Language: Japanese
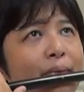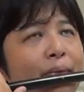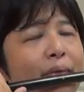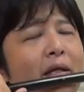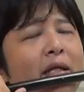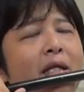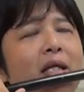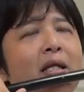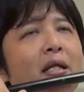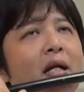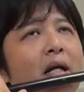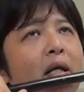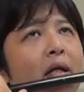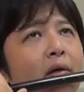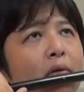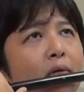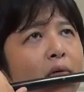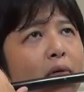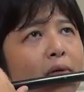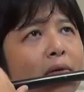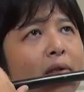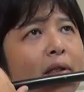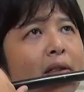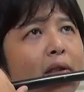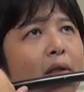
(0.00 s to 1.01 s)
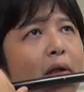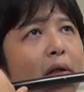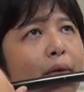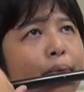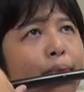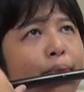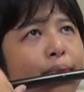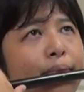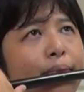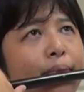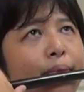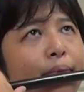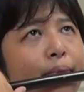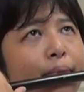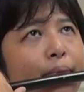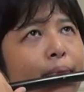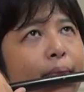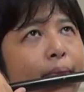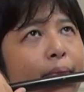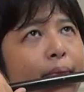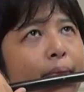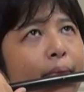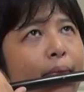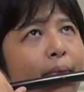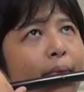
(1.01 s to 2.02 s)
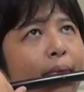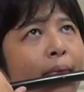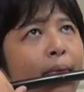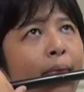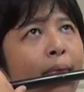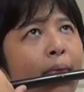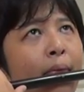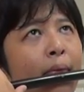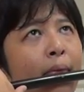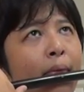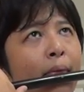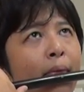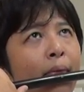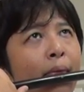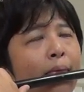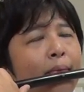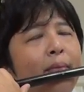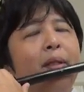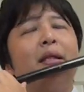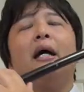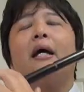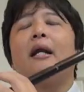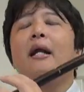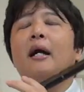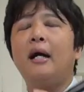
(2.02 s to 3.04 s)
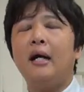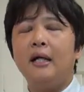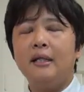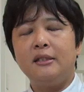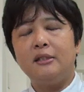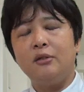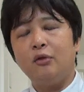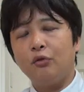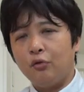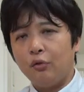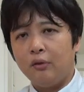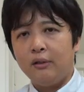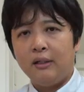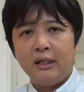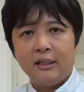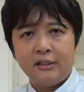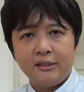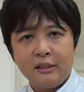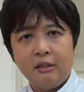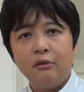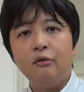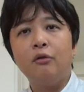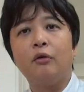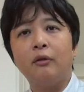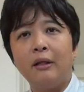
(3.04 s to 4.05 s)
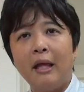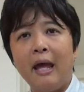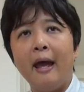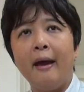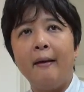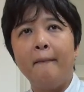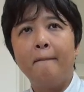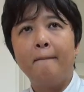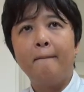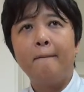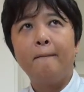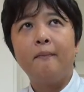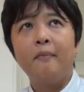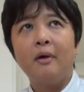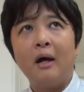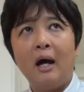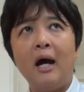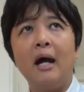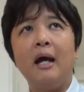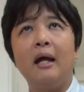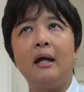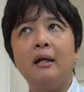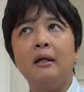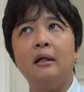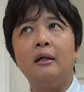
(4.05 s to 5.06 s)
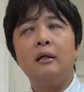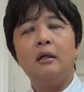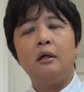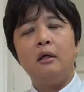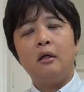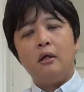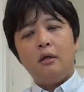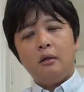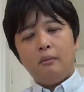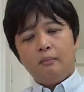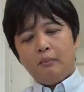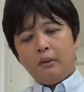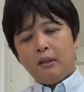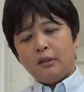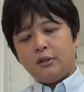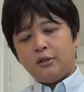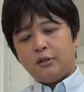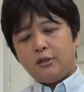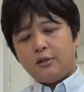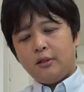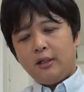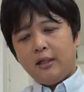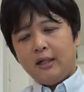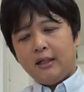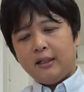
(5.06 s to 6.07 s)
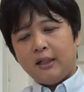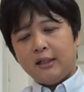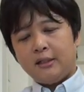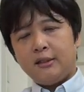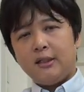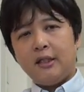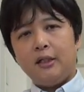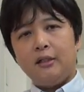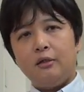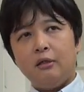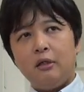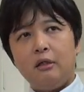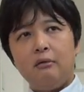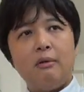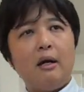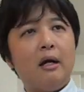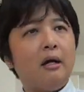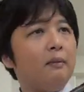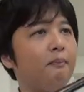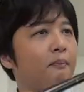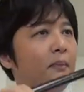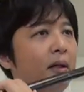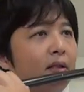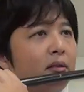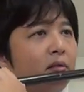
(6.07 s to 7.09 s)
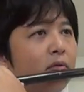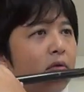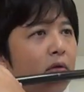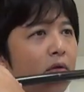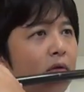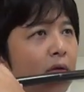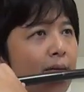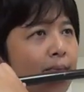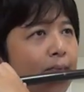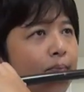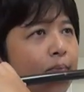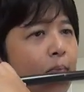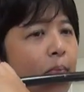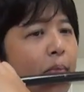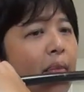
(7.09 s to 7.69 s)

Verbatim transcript: いきなりこの音だと、みたいな感じの音になっちゃうので、松常が出したい時はまずこの